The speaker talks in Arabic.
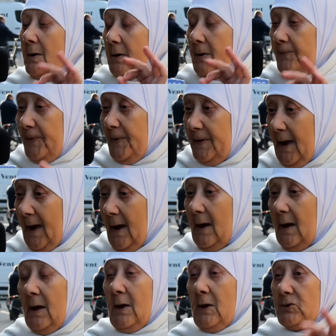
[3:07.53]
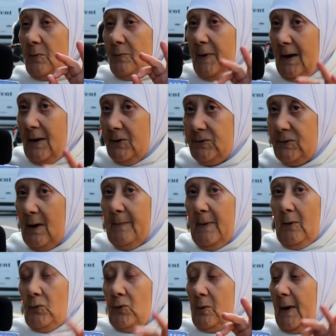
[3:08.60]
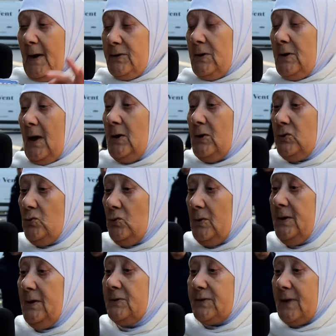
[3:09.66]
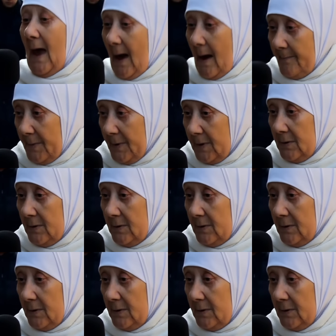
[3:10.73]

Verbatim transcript: كفناه جبناه للجامع واليوم غادي نخرجوا عليه الطعام